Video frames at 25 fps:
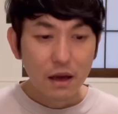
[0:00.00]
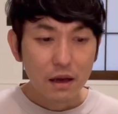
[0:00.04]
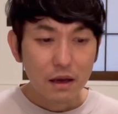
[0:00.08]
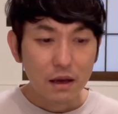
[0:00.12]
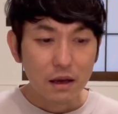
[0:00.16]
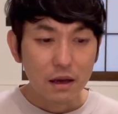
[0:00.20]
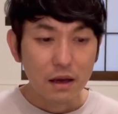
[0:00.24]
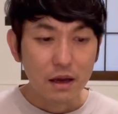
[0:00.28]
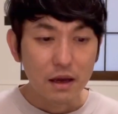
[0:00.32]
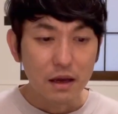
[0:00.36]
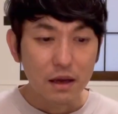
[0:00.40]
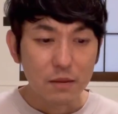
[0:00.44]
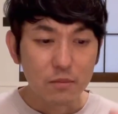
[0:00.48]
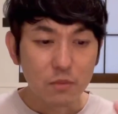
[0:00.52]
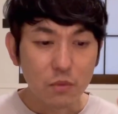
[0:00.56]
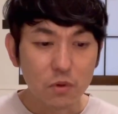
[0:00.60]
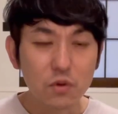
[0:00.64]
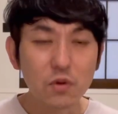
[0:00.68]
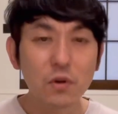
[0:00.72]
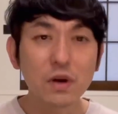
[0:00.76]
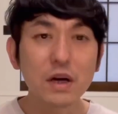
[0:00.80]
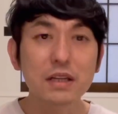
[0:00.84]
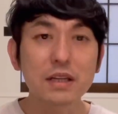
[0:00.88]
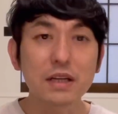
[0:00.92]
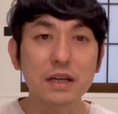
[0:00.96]
えー、
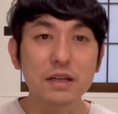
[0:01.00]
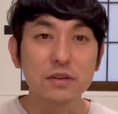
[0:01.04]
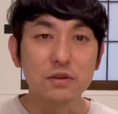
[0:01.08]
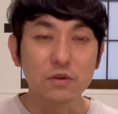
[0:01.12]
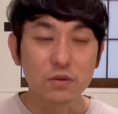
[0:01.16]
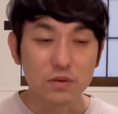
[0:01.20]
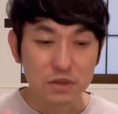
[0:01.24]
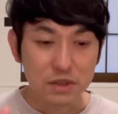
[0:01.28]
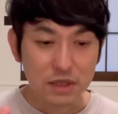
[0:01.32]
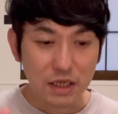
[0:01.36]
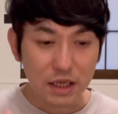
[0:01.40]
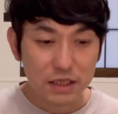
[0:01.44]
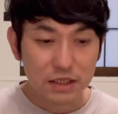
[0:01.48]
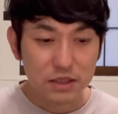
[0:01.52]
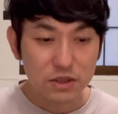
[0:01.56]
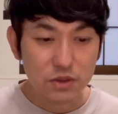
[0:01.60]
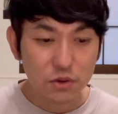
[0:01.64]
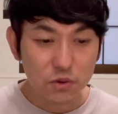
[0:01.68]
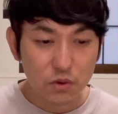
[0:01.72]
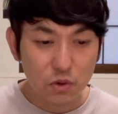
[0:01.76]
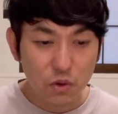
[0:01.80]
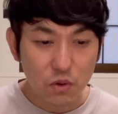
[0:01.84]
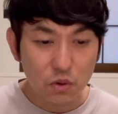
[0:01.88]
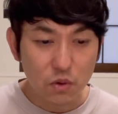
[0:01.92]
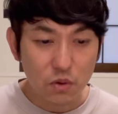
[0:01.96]
物語の最
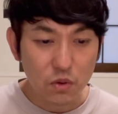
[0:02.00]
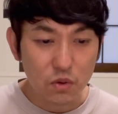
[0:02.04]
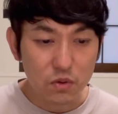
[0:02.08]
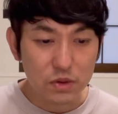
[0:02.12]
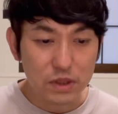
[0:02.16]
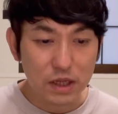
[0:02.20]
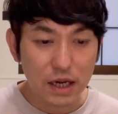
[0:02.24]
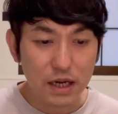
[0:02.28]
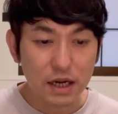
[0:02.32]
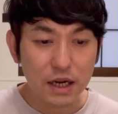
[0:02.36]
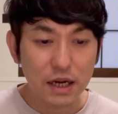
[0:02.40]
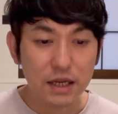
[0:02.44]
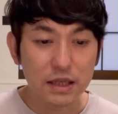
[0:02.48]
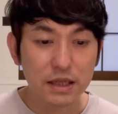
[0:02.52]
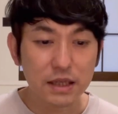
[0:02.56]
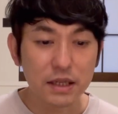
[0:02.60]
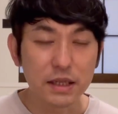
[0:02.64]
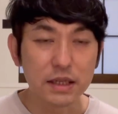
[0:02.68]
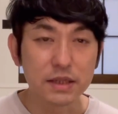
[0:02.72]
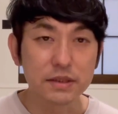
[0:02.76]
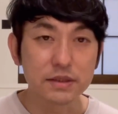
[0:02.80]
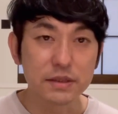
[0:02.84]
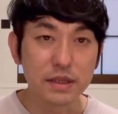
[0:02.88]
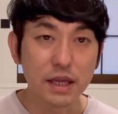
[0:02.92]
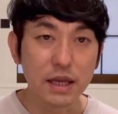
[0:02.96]
初の段階で
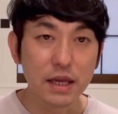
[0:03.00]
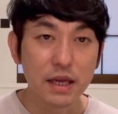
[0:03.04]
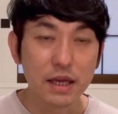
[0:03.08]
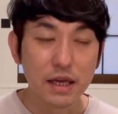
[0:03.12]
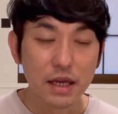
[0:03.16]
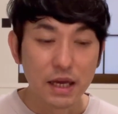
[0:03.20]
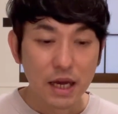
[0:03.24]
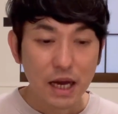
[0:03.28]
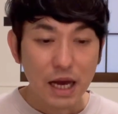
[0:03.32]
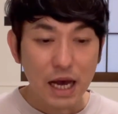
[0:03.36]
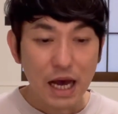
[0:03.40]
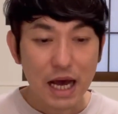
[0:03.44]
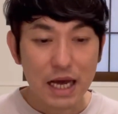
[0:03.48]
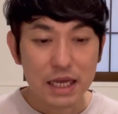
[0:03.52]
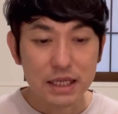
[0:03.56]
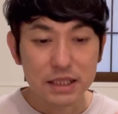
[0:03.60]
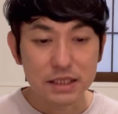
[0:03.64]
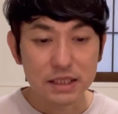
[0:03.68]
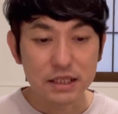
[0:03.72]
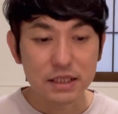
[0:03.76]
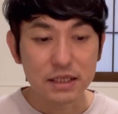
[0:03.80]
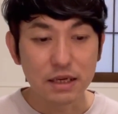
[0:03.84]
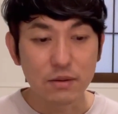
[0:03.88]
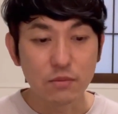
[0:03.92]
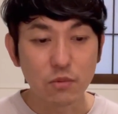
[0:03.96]
ですね、
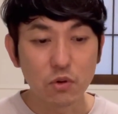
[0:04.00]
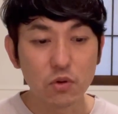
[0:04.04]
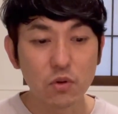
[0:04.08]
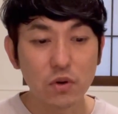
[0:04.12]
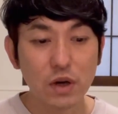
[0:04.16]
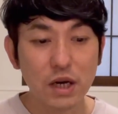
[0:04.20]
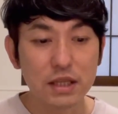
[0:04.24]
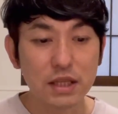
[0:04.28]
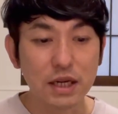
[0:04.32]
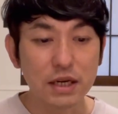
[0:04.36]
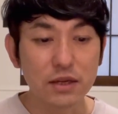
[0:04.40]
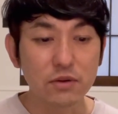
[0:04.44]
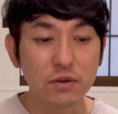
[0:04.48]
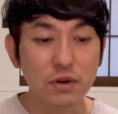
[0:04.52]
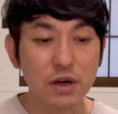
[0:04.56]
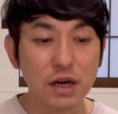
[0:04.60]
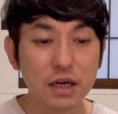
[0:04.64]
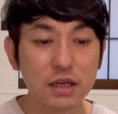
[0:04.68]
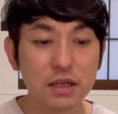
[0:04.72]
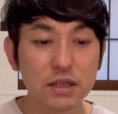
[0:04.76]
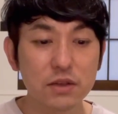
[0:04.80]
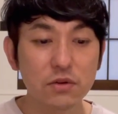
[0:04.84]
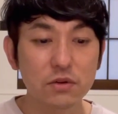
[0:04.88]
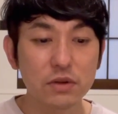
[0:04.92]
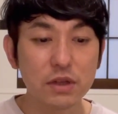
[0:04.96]
犯人や物語の
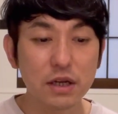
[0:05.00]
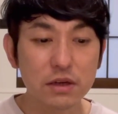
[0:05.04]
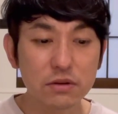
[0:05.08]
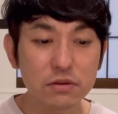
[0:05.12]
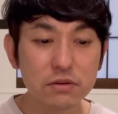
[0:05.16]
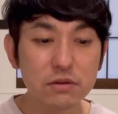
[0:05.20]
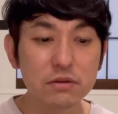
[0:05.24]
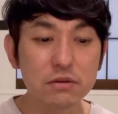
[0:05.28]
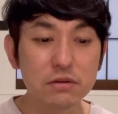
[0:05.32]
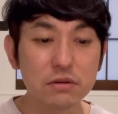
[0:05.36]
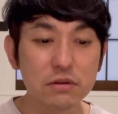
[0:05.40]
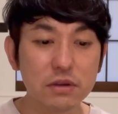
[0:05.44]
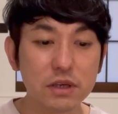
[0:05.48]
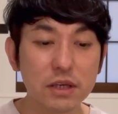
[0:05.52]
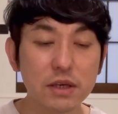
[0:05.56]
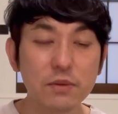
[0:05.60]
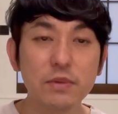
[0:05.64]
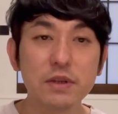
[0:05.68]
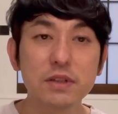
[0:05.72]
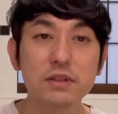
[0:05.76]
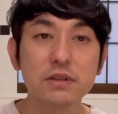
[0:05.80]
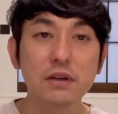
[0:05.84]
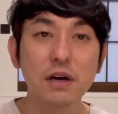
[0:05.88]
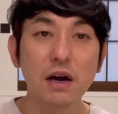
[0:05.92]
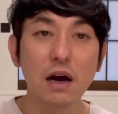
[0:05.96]
鍵となる秘
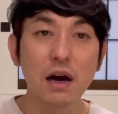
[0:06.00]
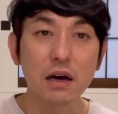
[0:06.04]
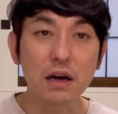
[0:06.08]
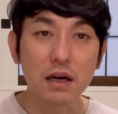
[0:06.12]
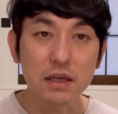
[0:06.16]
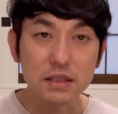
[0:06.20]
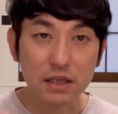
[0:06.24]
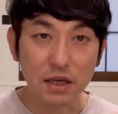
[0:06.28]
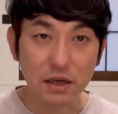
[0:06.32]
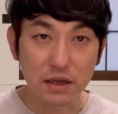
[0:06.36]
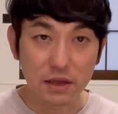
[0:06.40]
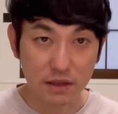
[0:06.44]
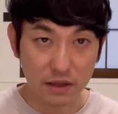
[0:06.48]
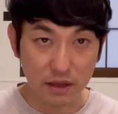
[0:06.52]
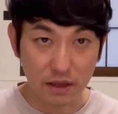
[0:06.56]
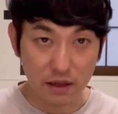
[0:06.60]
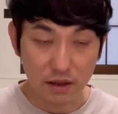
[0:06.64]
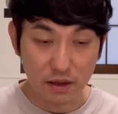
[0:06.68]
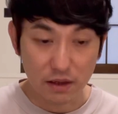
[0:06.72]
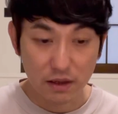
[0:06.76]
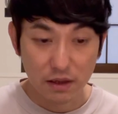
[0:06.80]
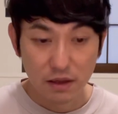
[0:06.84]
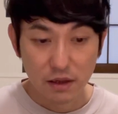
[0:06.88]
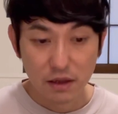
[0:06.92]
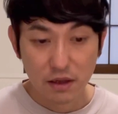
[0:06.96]
密が明かされ
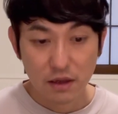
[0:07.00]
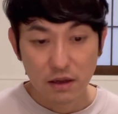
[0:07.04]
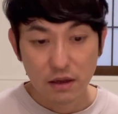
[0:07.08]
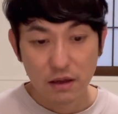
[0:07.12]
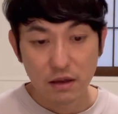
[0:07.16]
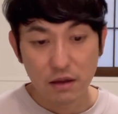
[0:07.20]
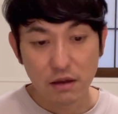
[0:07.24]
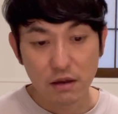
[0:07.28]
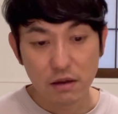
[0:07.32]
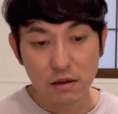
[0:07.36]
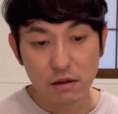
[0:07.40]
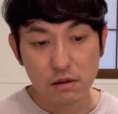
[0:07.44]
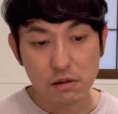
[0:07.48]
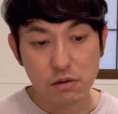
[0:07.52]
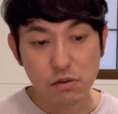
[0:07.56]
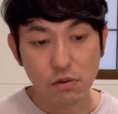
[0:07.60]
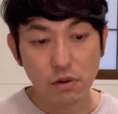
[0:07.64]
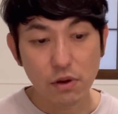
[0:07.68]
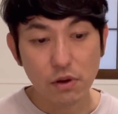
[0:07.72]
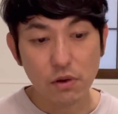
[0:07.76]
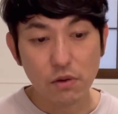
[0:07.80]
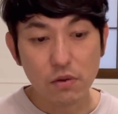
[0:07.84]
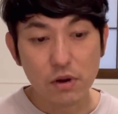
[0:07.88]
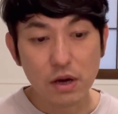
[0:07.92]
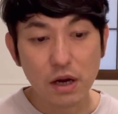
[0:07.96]
てえそ
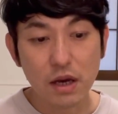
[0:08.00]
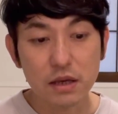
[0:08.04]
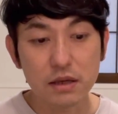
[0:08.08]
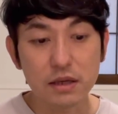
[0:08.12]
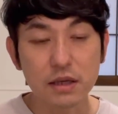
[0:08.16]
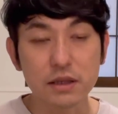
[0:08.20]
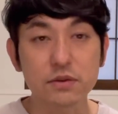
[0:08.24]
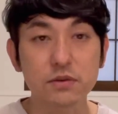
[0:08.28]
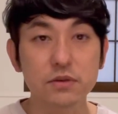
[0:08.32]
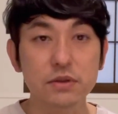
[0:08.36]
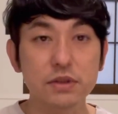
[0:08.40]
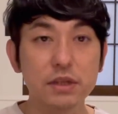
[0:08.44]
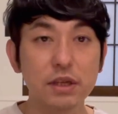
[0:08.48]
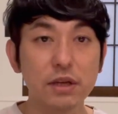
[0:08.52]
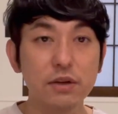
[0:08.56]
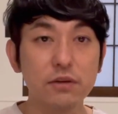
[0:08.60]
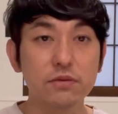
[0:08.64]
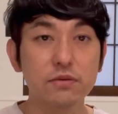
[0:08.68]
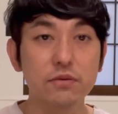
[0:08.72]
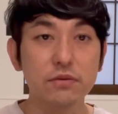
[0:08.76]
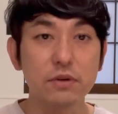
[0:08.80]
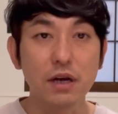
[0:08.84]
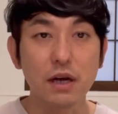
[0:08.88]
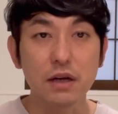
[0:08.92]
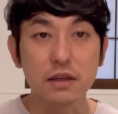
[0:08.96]
れを解決して
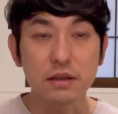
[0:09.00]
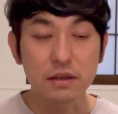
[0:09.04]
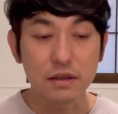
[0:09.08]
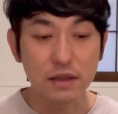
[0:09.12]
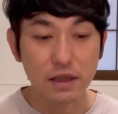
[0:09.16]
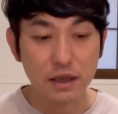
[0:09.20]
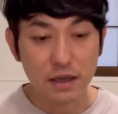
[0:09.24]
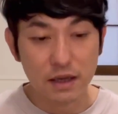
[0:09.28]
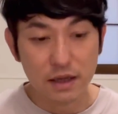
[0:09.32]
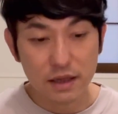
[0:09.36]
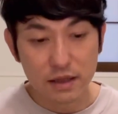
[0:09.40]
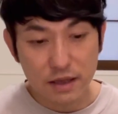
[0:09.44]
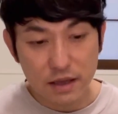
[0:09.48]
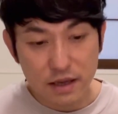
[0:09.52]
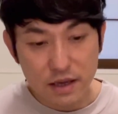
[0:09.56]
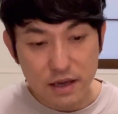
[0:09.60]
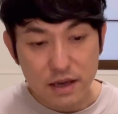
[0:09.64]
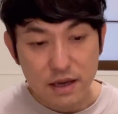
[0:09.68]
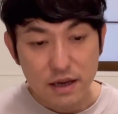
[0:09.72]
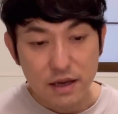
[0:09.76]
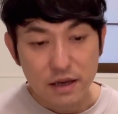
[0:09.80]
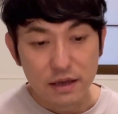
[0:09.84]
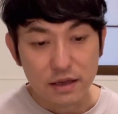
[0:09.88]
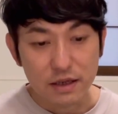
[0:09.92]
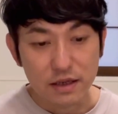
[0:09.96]
いく過程
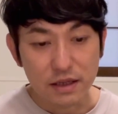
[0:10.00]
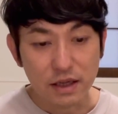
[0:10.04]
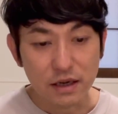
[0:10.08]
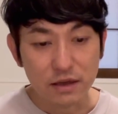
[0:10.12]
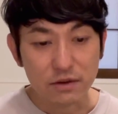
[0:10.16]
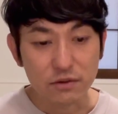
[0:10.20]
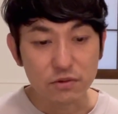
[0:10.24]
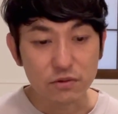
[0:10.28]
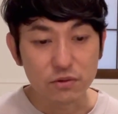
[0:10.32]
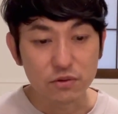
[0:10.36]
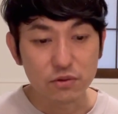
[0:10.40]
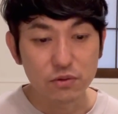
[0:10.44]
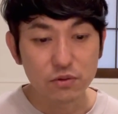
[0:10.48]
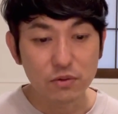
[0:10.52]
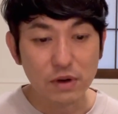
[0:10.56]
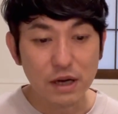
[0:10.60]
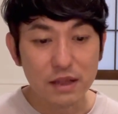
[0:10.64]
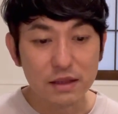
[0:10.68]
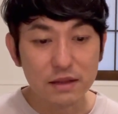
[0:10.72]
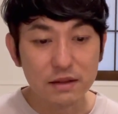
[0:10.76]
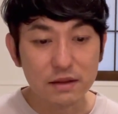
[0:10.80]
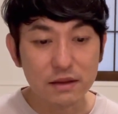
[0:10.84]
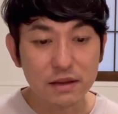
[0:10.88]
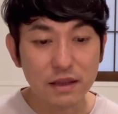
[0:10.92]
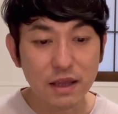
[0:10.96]
で抱く不
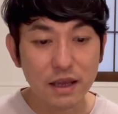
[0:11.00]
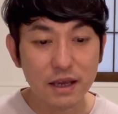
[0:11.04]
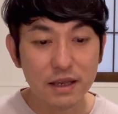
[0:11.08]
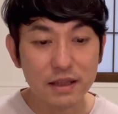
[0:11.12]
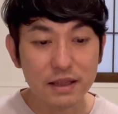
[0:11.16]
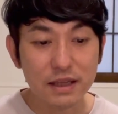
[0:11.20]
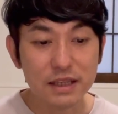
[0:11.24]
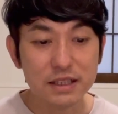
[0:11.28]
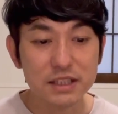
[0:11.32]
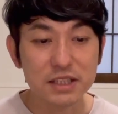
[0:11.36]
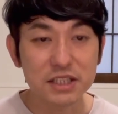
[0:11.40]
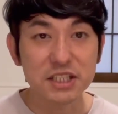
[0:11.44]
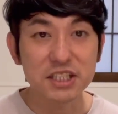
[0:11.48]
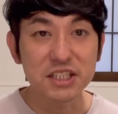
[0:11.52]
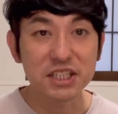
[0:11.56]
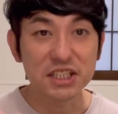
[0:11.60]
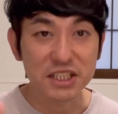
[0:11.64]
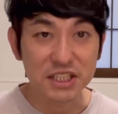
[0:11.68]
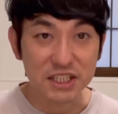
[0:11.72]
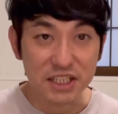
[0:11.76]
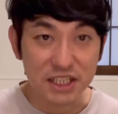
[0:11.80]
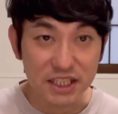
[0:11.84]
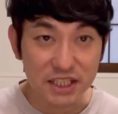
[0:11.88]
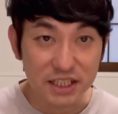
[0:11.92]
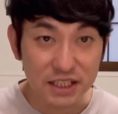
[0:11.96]
安定な
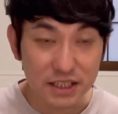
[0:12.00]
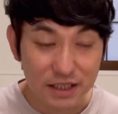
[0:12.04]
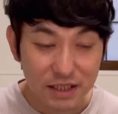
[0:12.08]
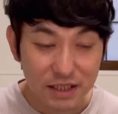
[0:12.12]
心理